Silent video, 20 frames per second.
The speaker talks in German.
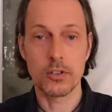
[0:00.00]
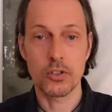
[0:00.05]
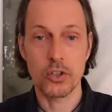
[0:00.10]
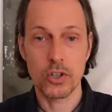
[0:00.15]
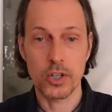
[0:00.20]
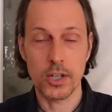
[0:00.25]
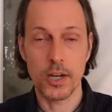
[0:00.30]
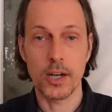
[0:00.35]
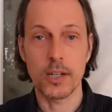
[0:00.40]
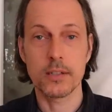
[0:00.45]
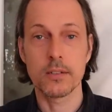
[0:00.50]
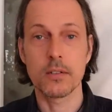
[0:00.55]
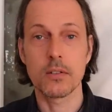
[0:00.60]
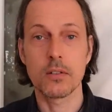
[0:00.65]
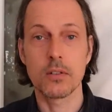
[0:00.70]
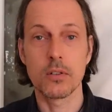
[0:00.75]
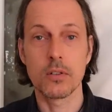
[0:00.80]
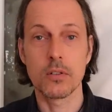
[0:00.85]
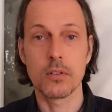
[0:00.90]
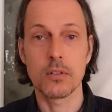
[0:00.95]
starten
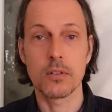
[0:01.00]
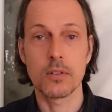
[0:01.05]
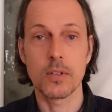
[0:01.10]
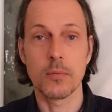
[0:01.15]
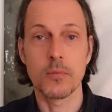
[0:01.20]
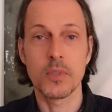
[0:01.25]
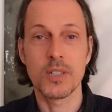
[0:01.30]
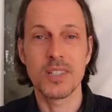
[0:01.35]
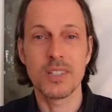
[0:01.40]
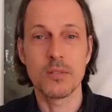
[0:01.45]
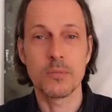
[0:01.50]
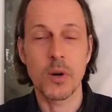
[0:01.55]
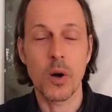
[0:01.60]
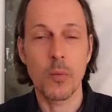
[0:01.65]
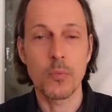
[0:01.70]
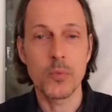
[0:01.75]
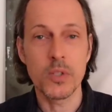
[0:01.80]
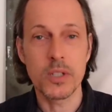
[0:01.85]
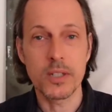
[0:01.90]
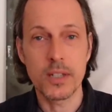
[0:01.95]
könnt, damit ihr
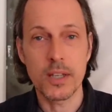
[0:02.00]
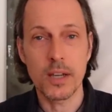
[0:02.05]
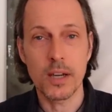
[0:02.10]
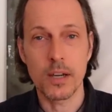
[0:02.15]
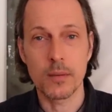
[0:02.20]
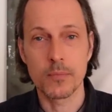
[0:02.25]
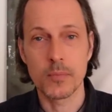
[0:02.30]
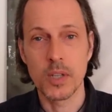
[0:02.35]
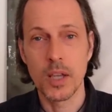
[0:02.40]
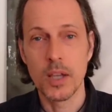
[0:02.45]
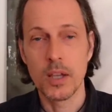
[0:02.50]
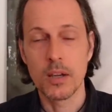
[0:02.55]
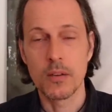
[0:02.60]
überhaupt eine Idee habt,